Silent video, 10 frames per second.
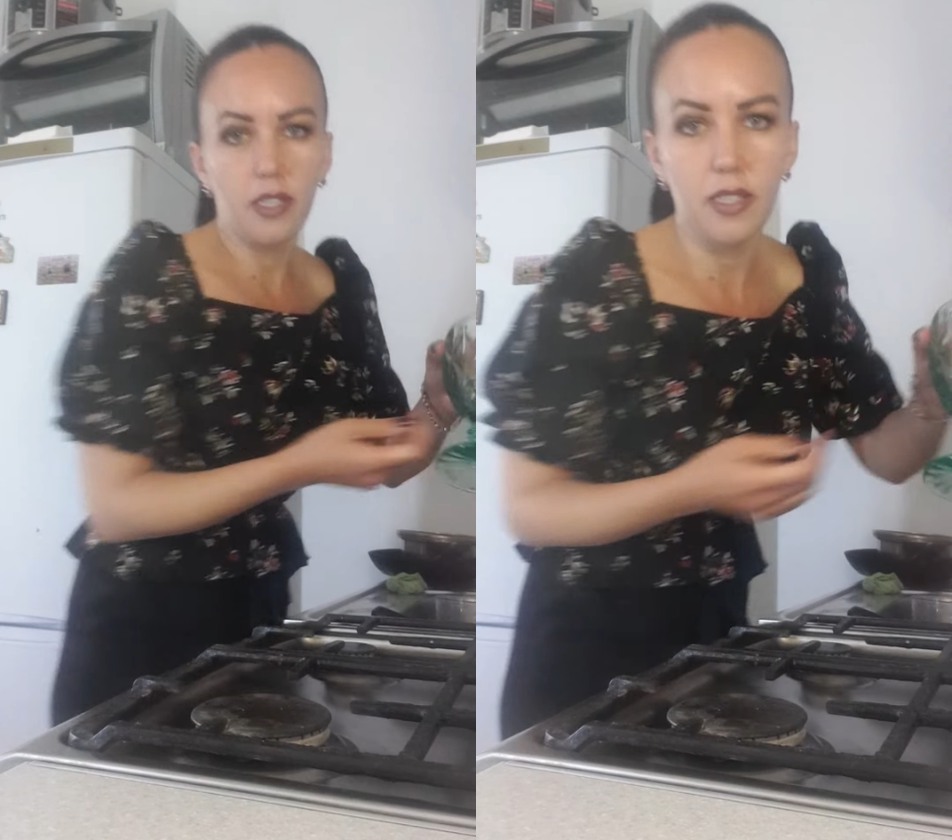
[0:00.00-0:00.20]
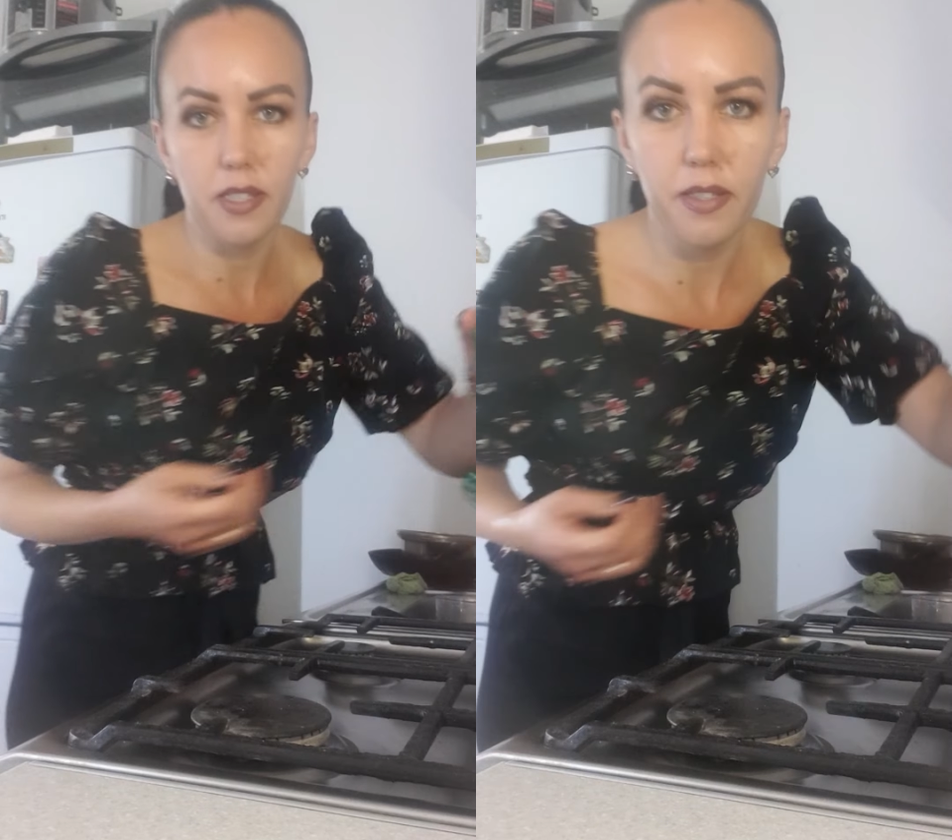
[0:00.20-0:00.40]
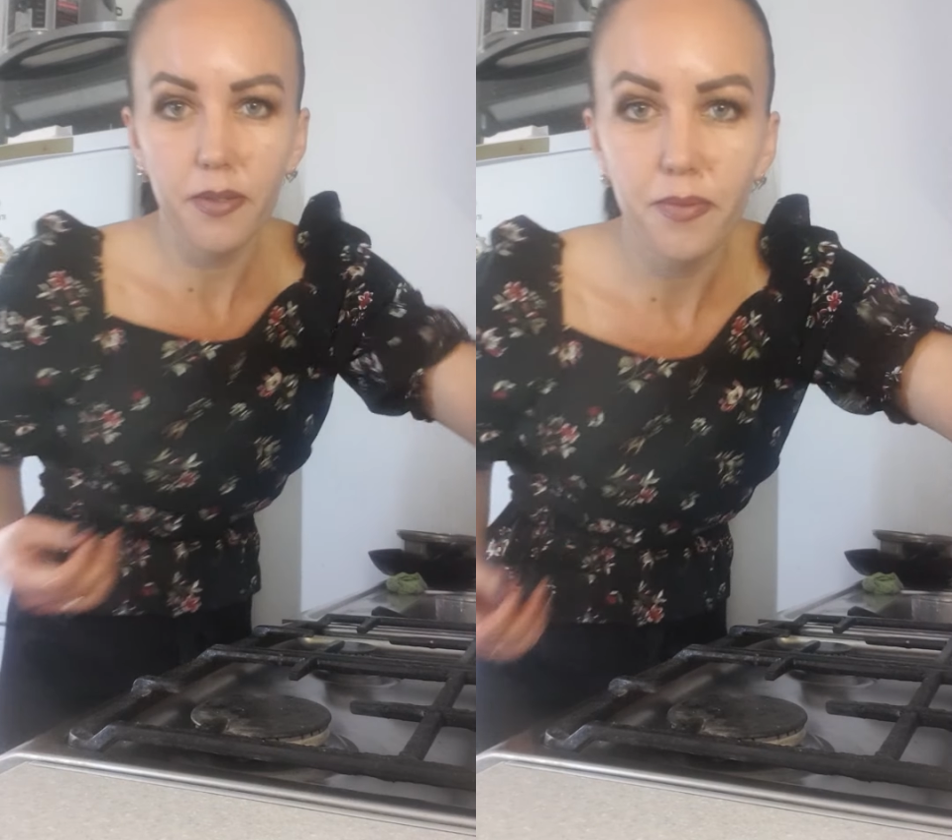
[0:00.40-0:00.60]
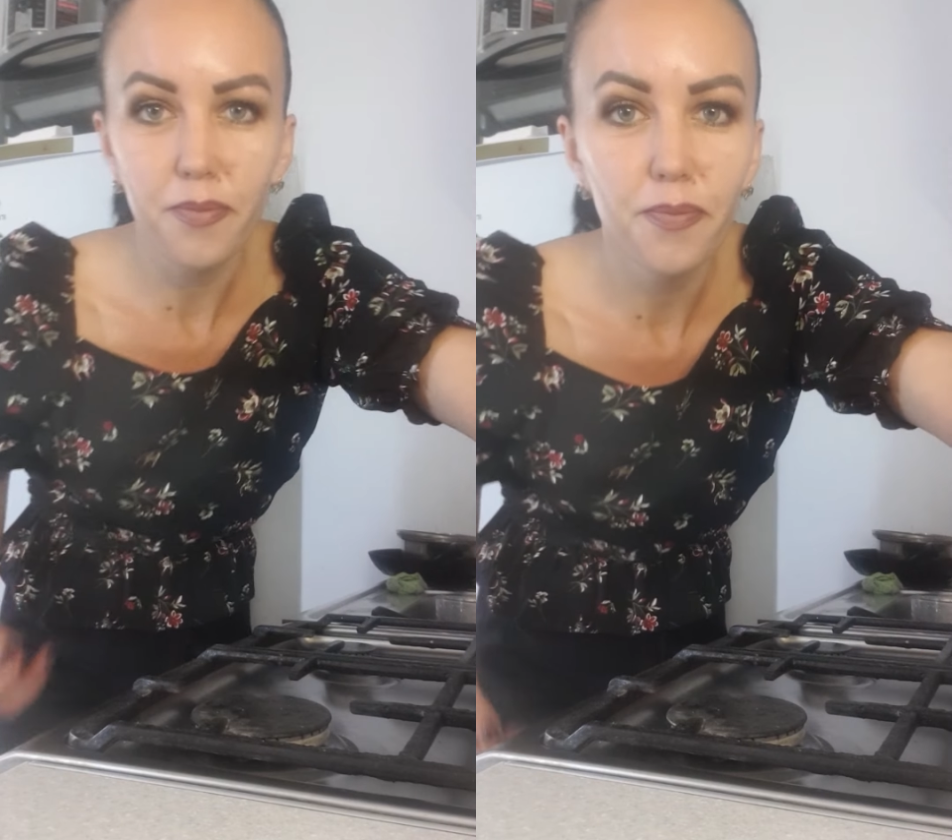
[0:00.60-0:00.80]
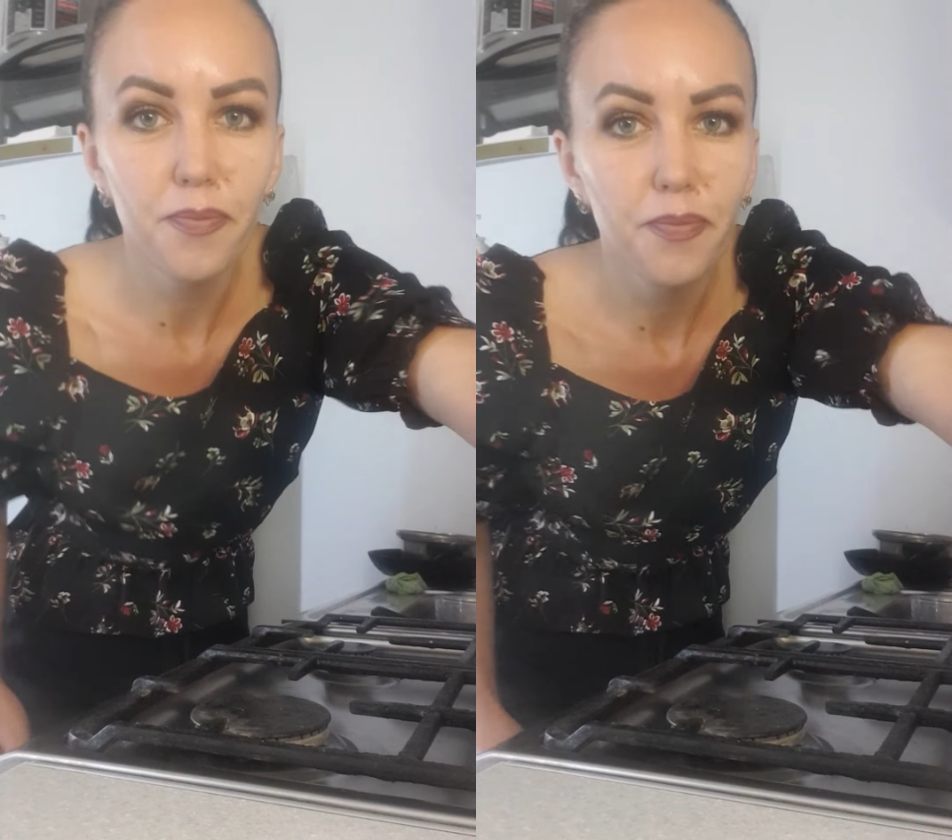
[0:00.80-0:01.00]
язык.
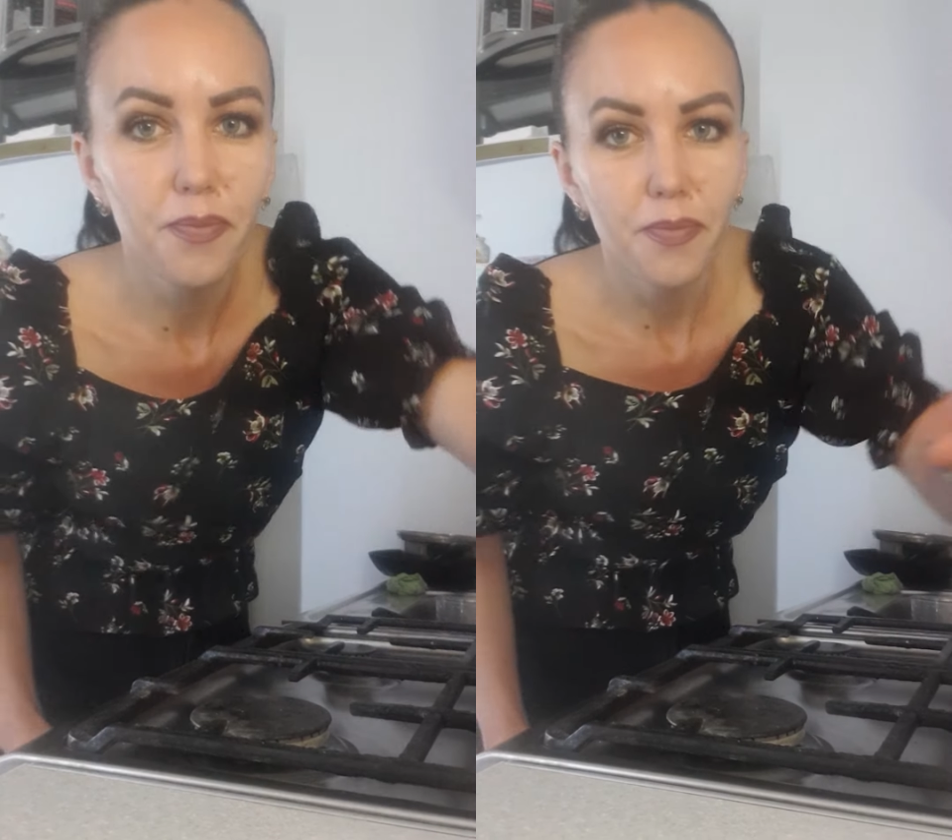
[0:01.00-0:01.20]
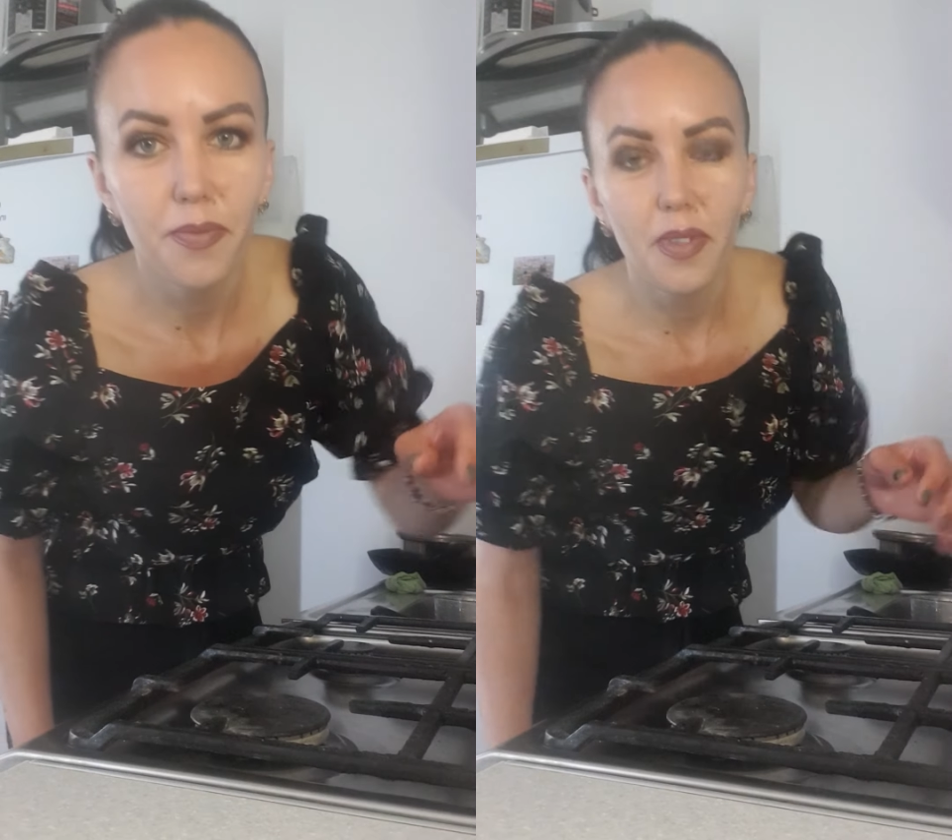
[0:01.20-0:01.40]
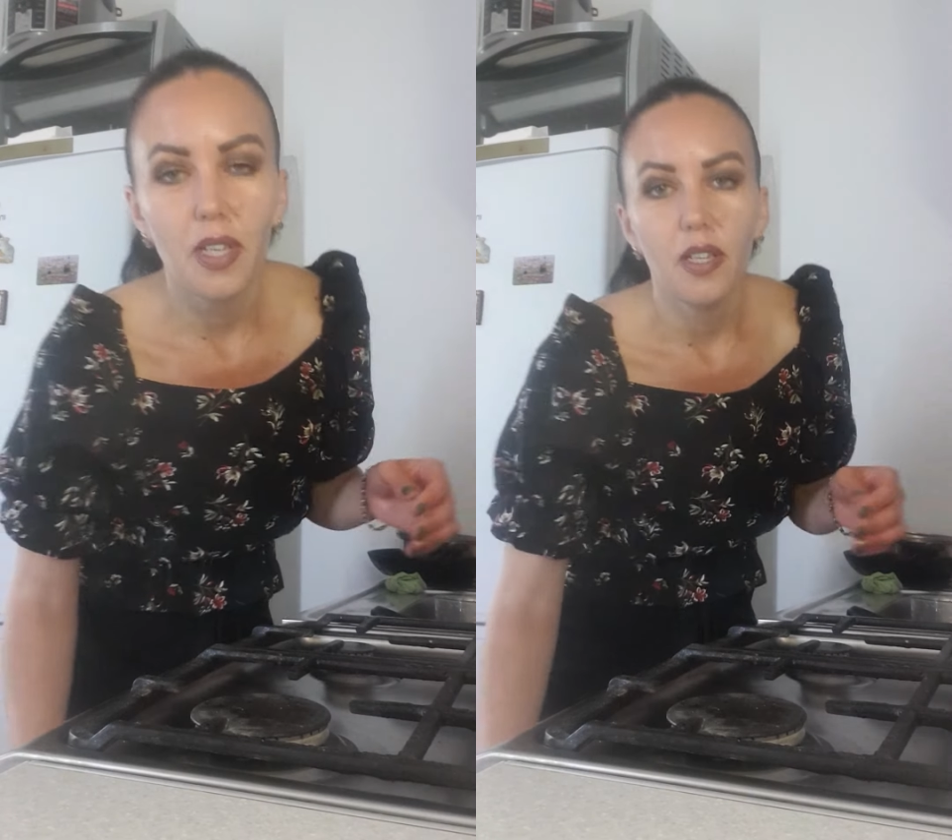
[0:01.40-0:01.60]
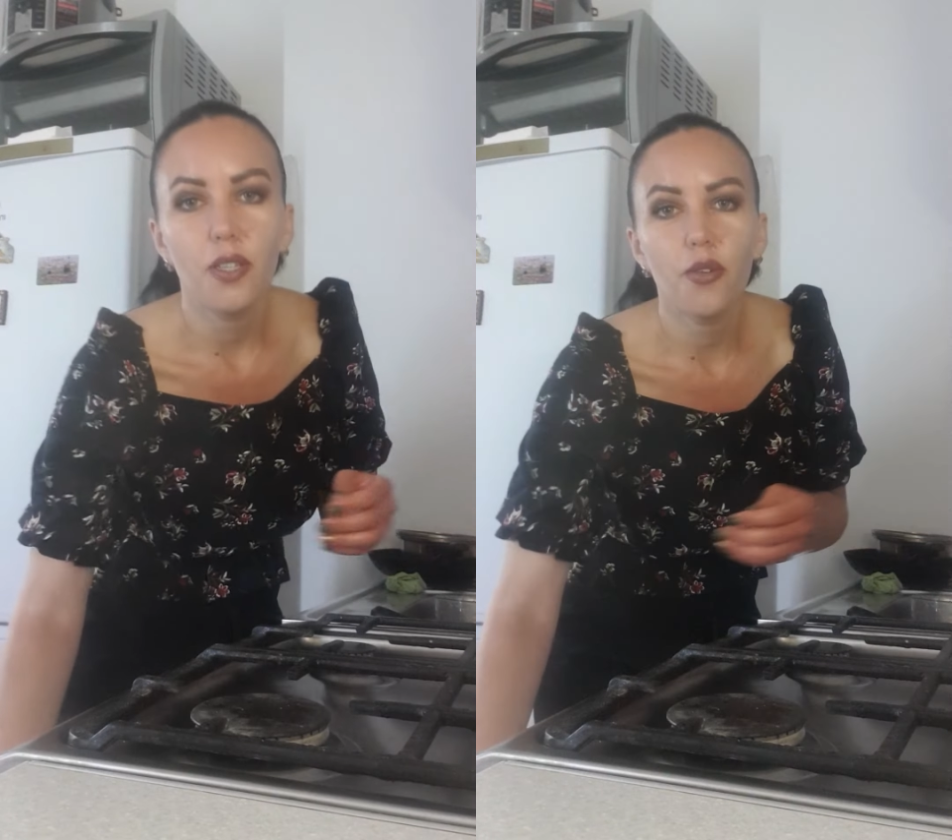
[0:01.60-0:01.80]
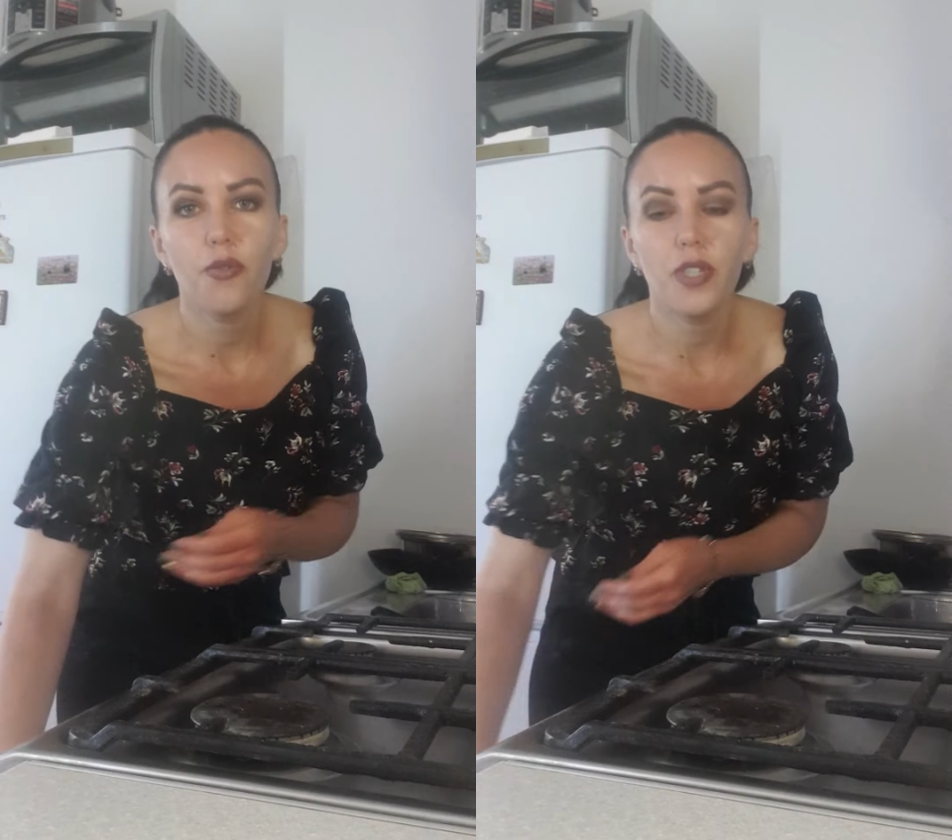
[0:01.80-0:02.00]

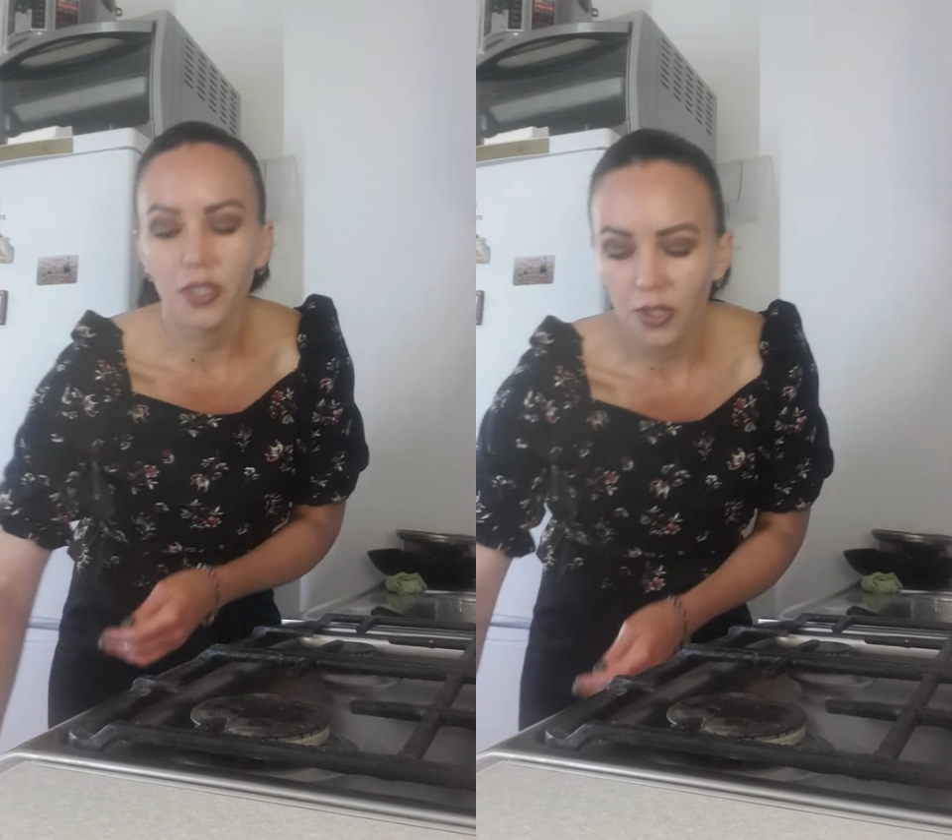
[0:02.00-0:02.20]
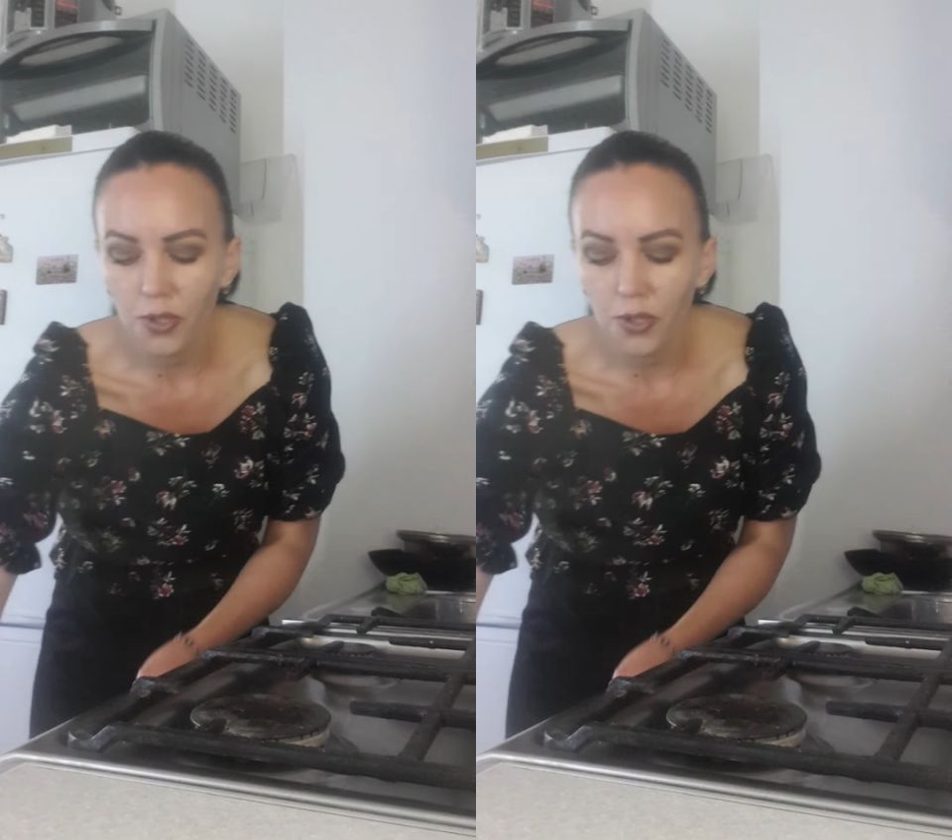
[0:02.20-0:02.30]
Я уверена,